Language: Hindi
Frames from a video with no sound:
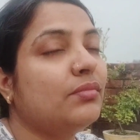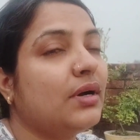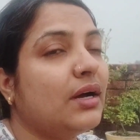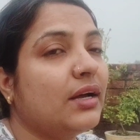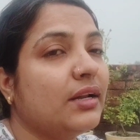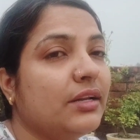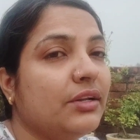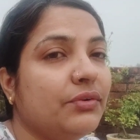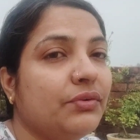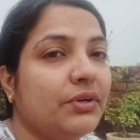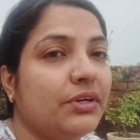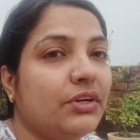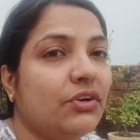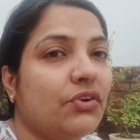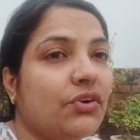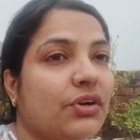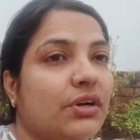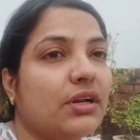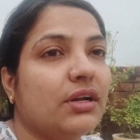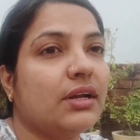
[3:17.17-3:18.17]
मानी हुई
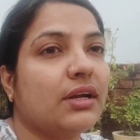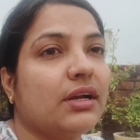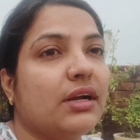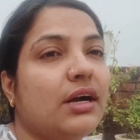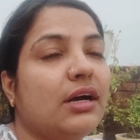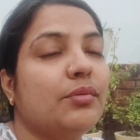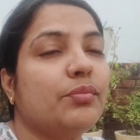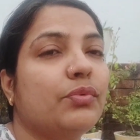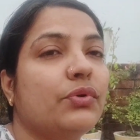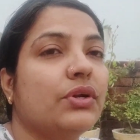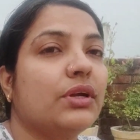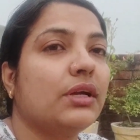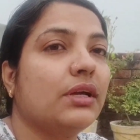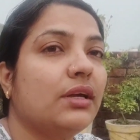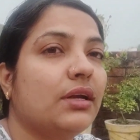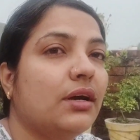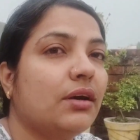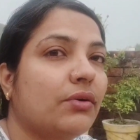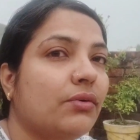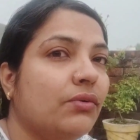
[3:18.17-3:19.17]
डॉक्टर हैं कानपुर
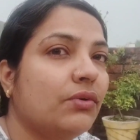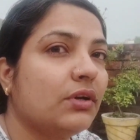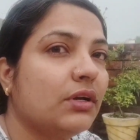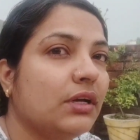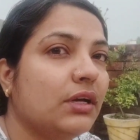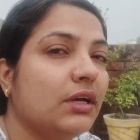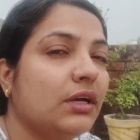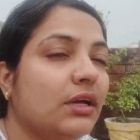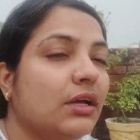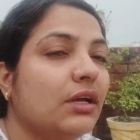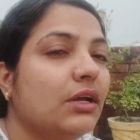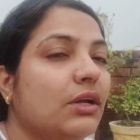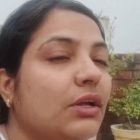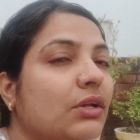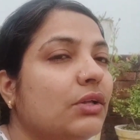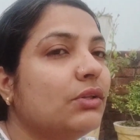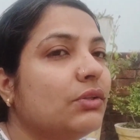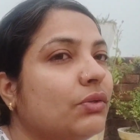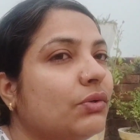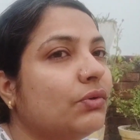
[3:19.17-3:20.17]
की आँखों की
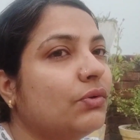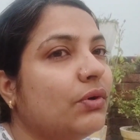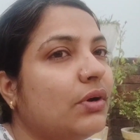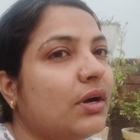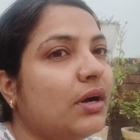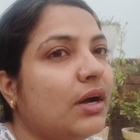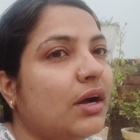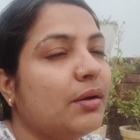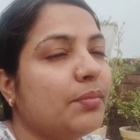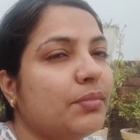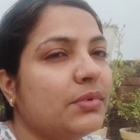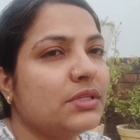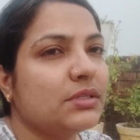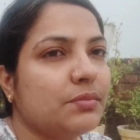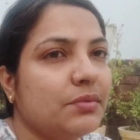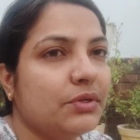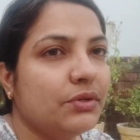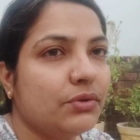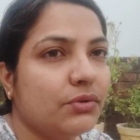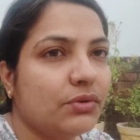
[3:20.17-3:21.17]
तो आप
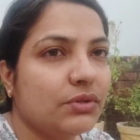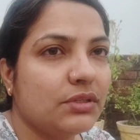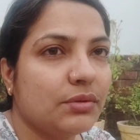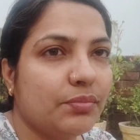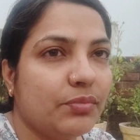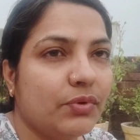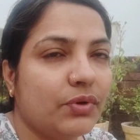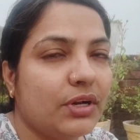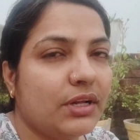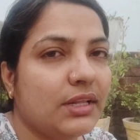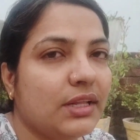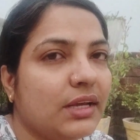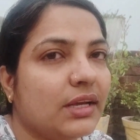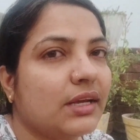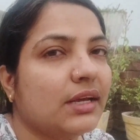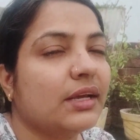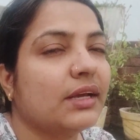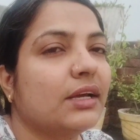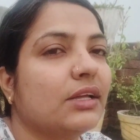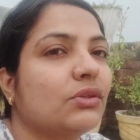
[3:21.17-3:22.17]
इस वीडियो को जब पूरा
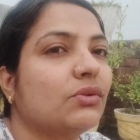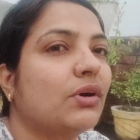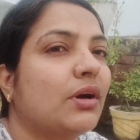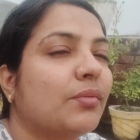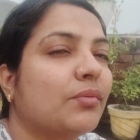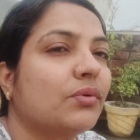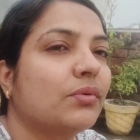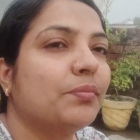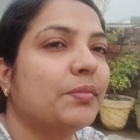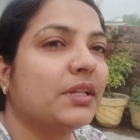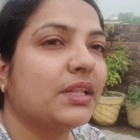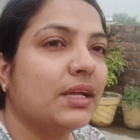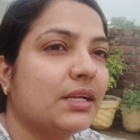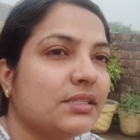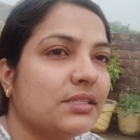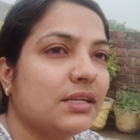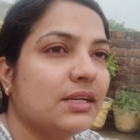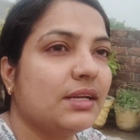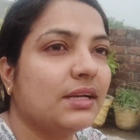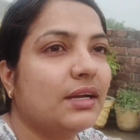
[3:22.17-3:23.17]
देखेंगे तो आपको पता
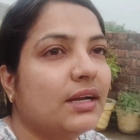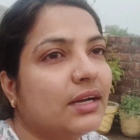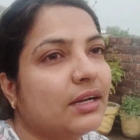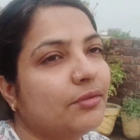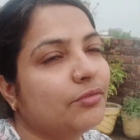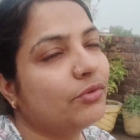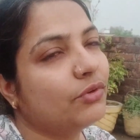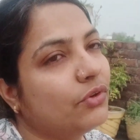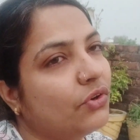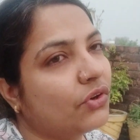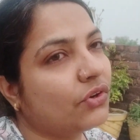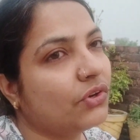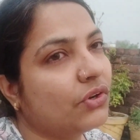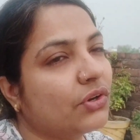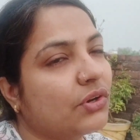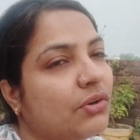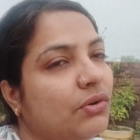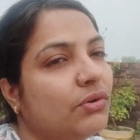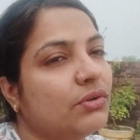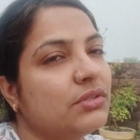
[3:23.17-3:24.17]
चलेगा कि वो
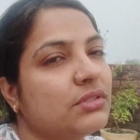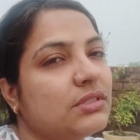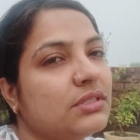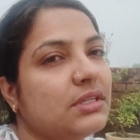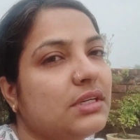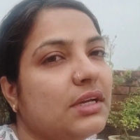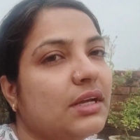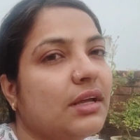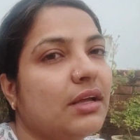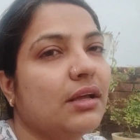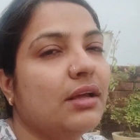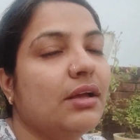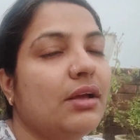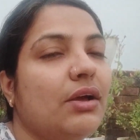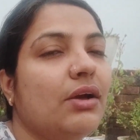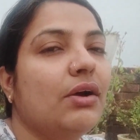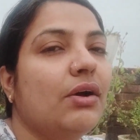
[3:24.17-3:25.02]
डॉक्टर कौन सी है